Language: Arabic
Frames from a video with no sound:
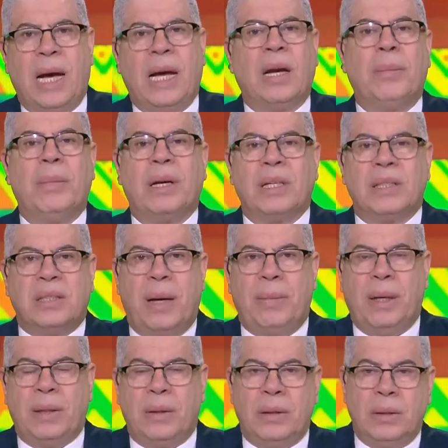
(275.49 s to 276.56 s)
على مر
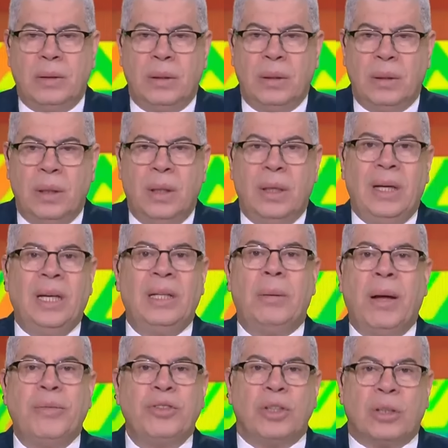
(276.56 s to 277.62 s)
الزمن احنا ما
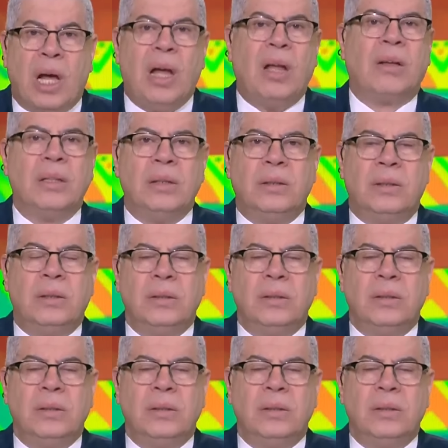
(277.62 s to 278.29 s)
بنعرفش نتعاقد